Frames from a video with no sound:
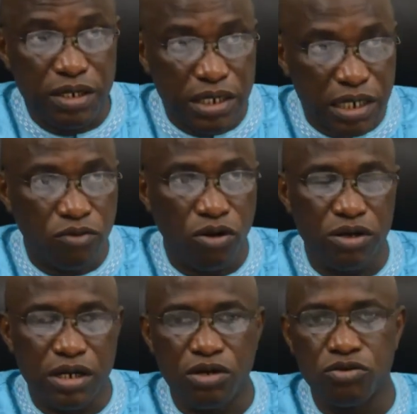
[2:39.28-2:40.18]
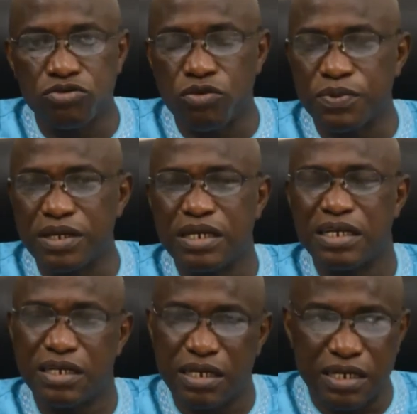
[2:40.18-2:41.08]
deux colonnes d'endoscopie,
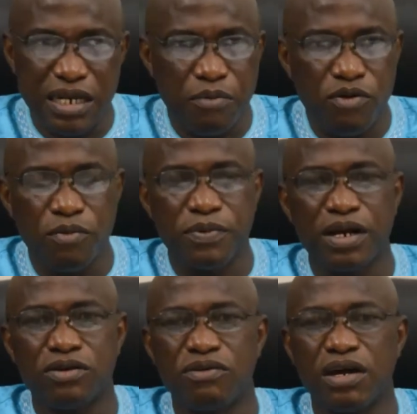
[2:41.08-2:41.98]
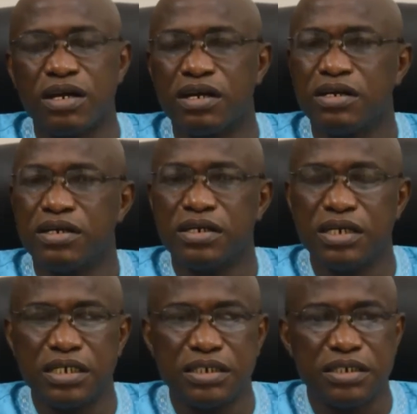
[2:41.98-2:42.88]
deux tables opératoires,
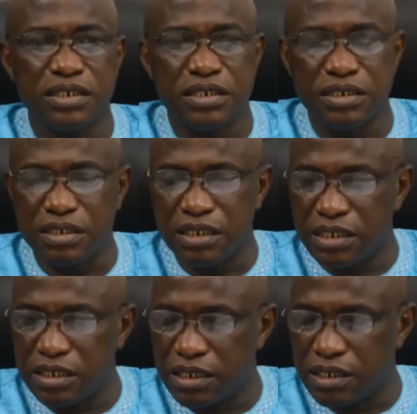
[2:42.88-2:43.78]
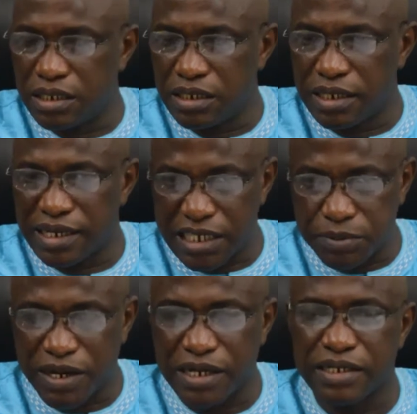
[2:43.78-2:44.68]
Hein, euh, des,
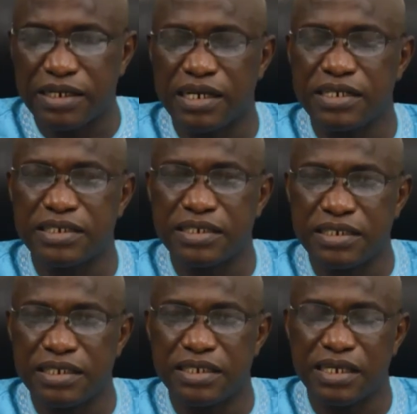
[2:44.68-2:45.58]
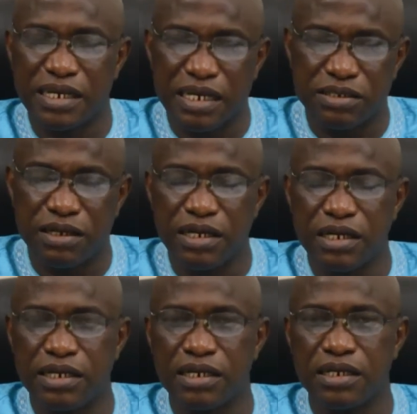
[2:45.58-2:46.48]
respirateurs d'anesthésie, des,
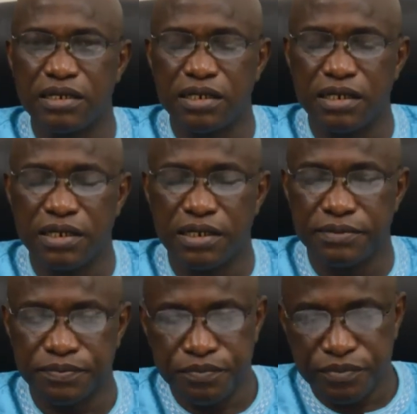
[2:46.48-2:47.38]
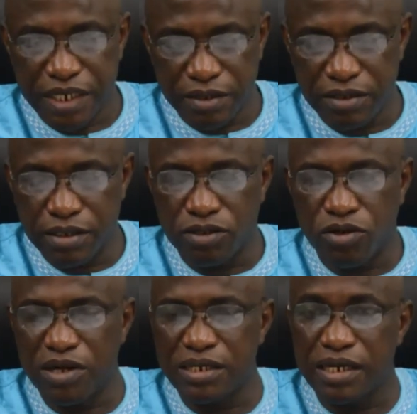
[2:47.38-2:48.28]
euh, des,
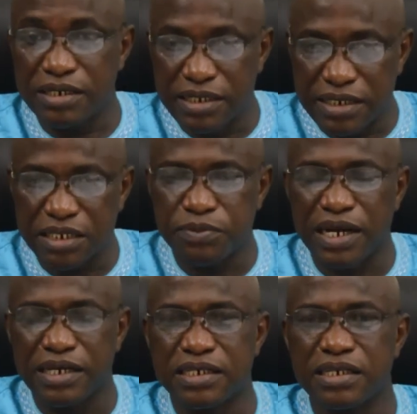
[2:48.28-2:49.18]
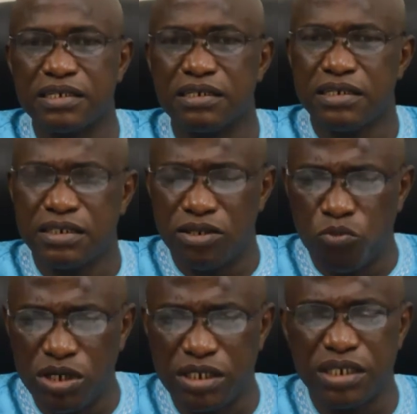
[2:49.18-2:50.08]
comment dire, des aspirateurs, des
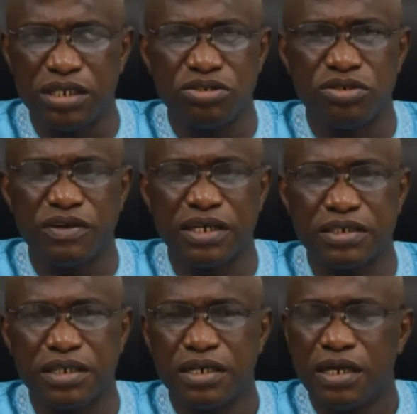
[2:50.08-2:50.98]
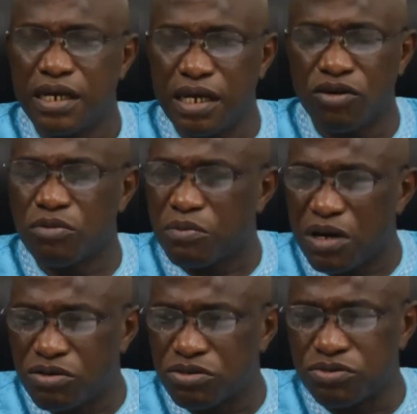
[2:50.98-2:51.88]
moniteurs de surveillance,
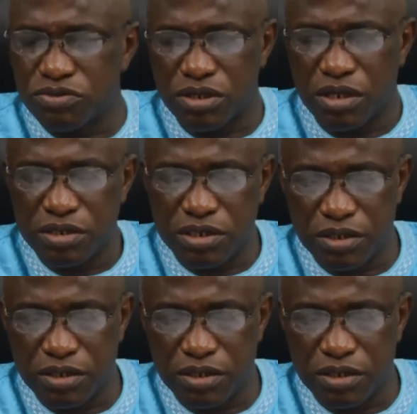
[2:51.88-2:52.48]
énormément de choses que